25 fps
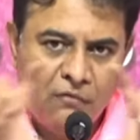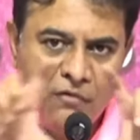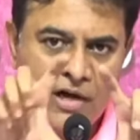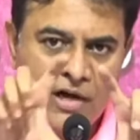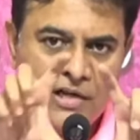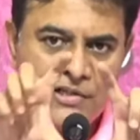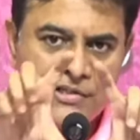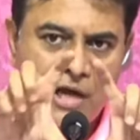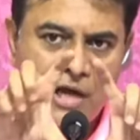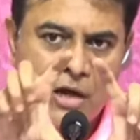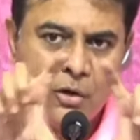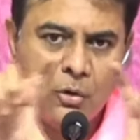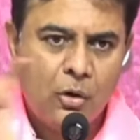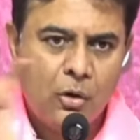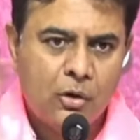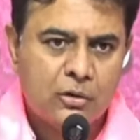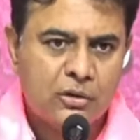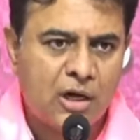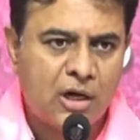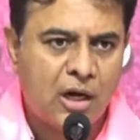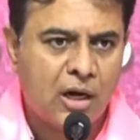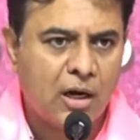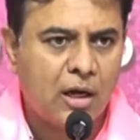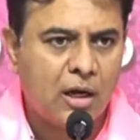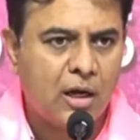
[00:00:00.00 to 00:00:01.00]
వరి సాగులో
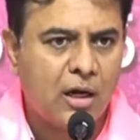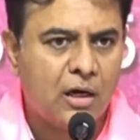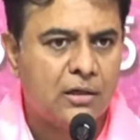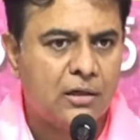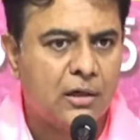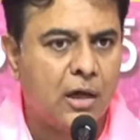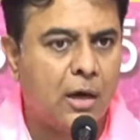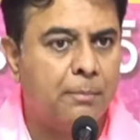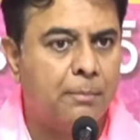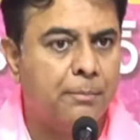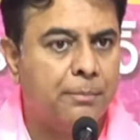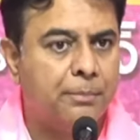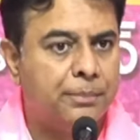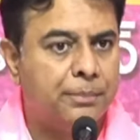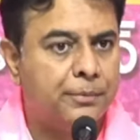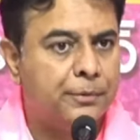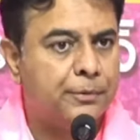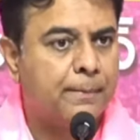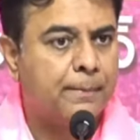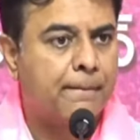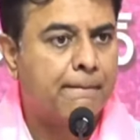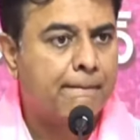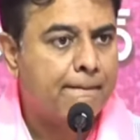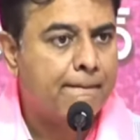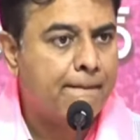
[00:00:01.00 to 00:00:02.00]
తెలంగాణ టాప్
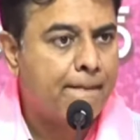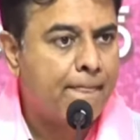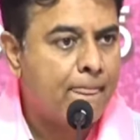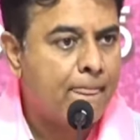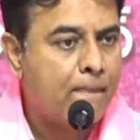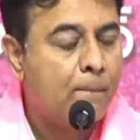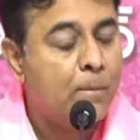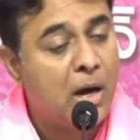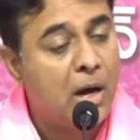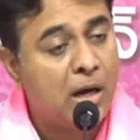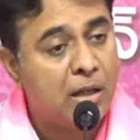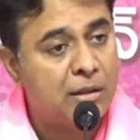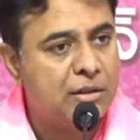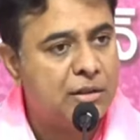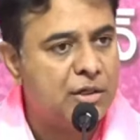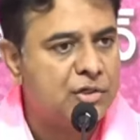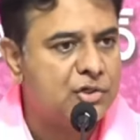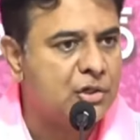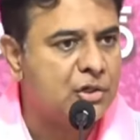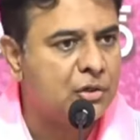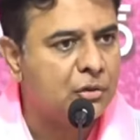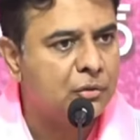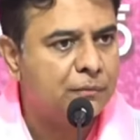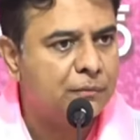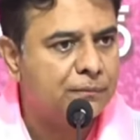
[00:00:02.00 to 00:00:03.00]

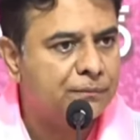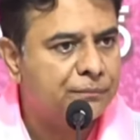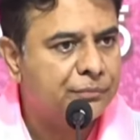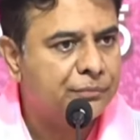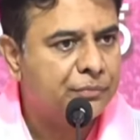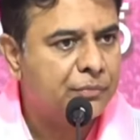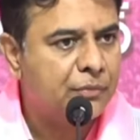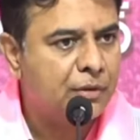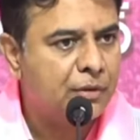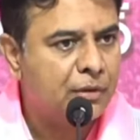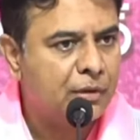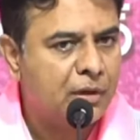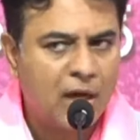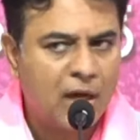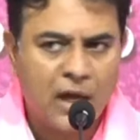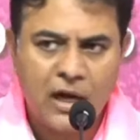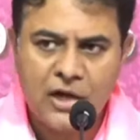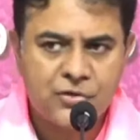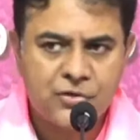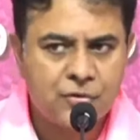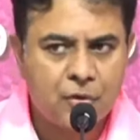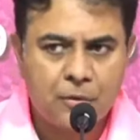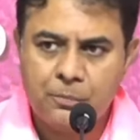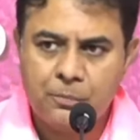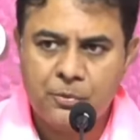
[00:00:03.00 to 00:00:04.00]
భారతదేశంలో
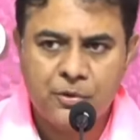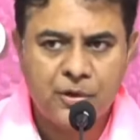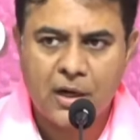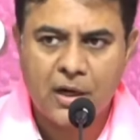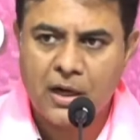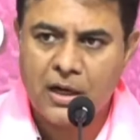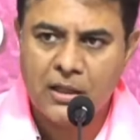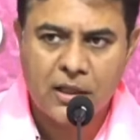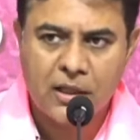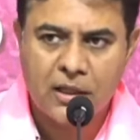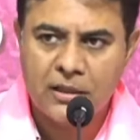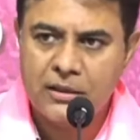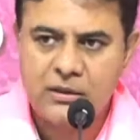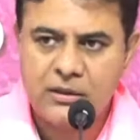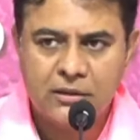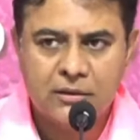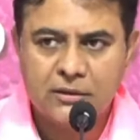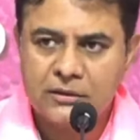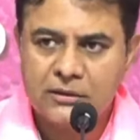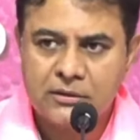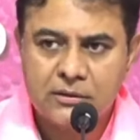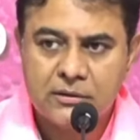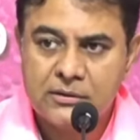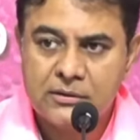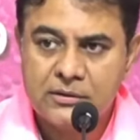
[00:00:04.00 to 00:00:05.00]
కాళేశ్వరం పుణ్యం కాదా అది
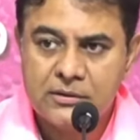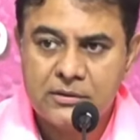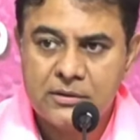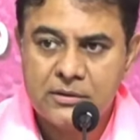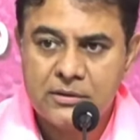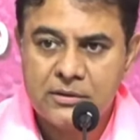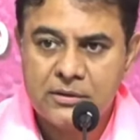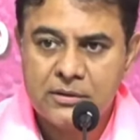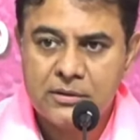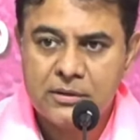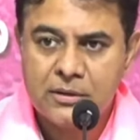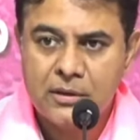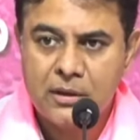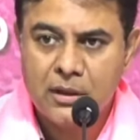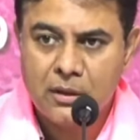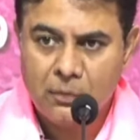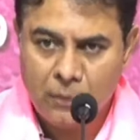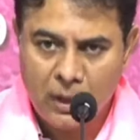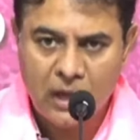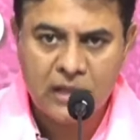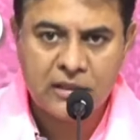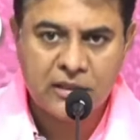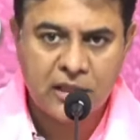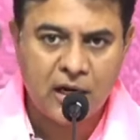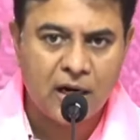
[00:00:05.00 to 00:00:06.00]

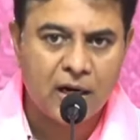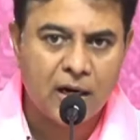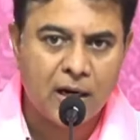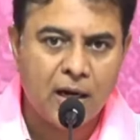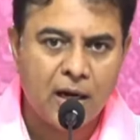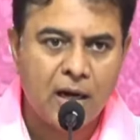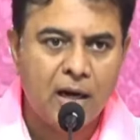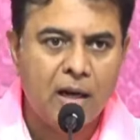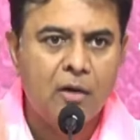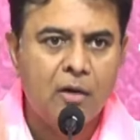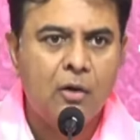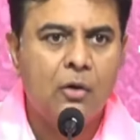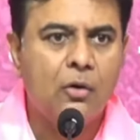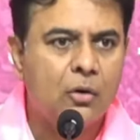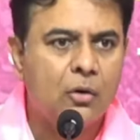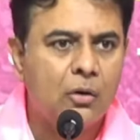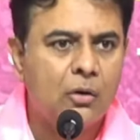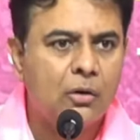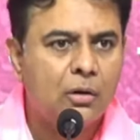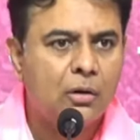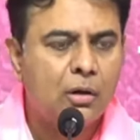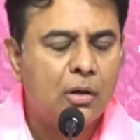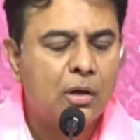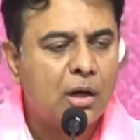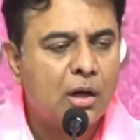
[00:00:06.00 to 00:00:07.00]
ఇవాళ తెలంగాణలో
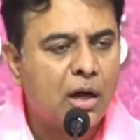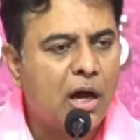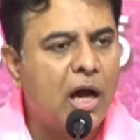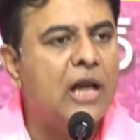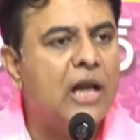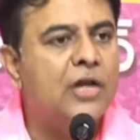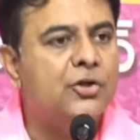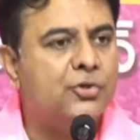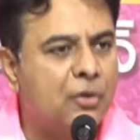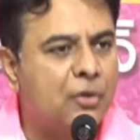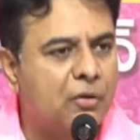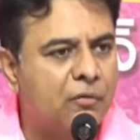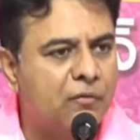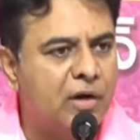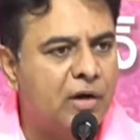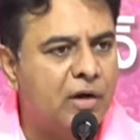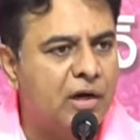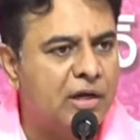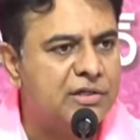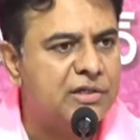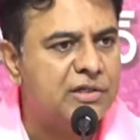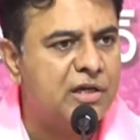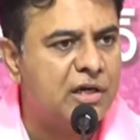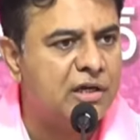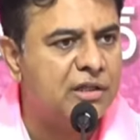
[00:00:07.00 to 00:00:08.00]
కాళేశ్వరం వల్ల
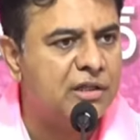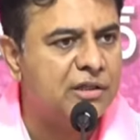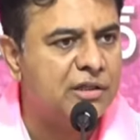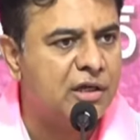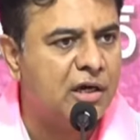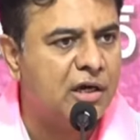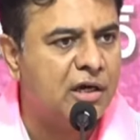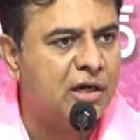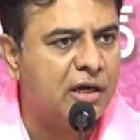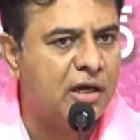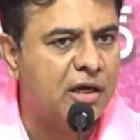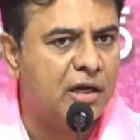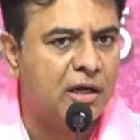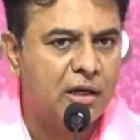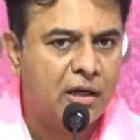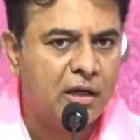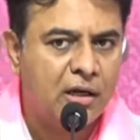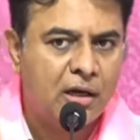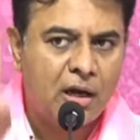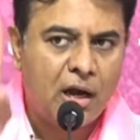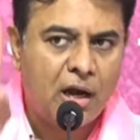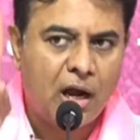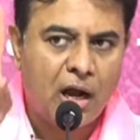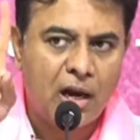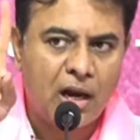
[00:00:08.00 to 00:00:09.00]
ఏం జరిగింది అంటే
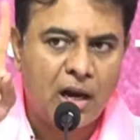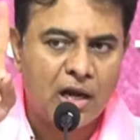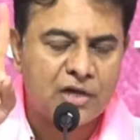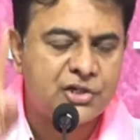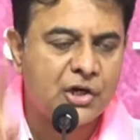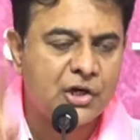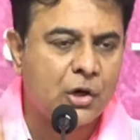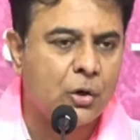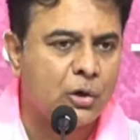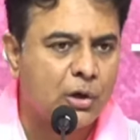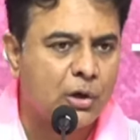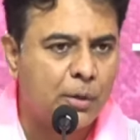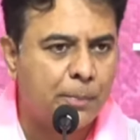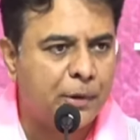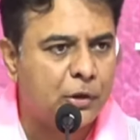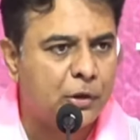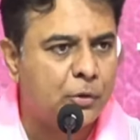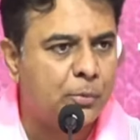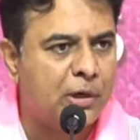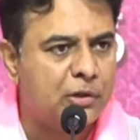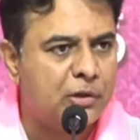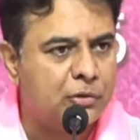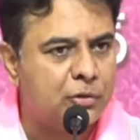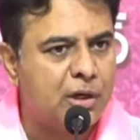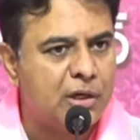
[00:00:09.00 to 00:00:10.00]
ఆ లక్ష కోట్ల
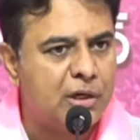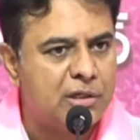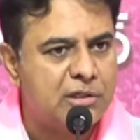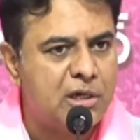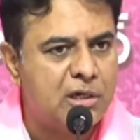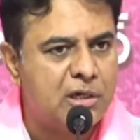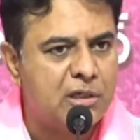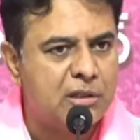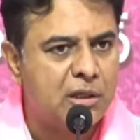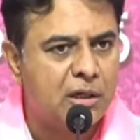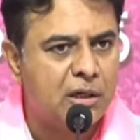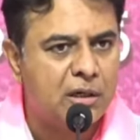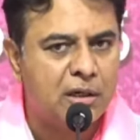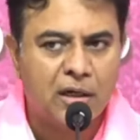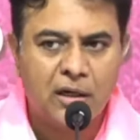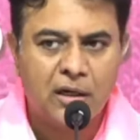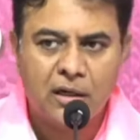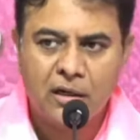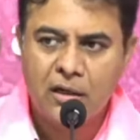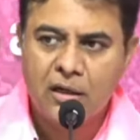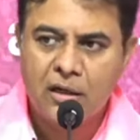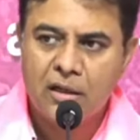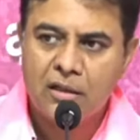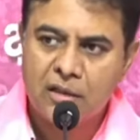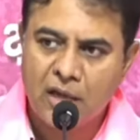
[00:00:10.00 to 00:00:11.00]
పెట్టుబడితో ఏం జరిగిందంటే
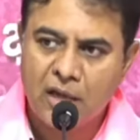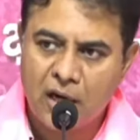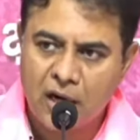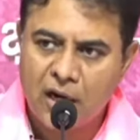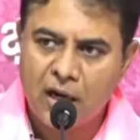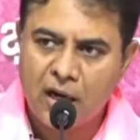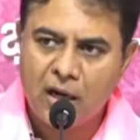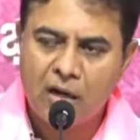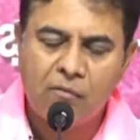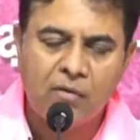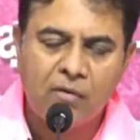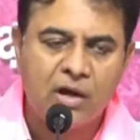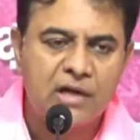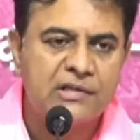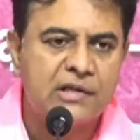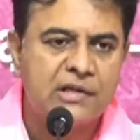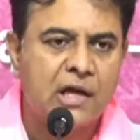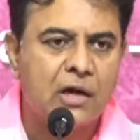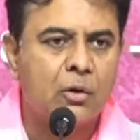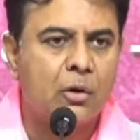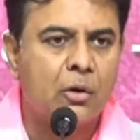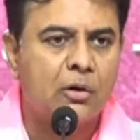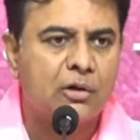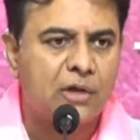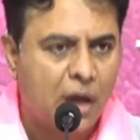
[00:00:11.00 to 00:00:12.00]
తెలంగాణ వరి
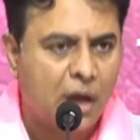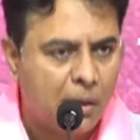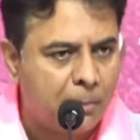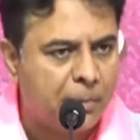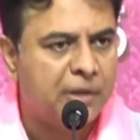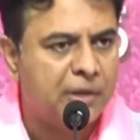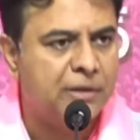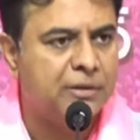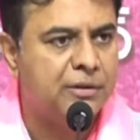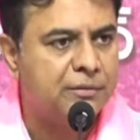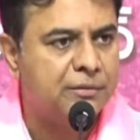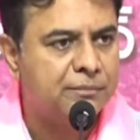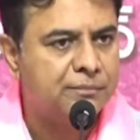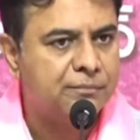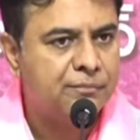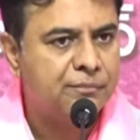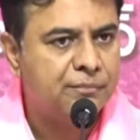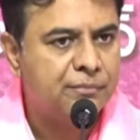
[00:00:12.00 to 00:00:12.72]
సాగులో టాప్ అయింది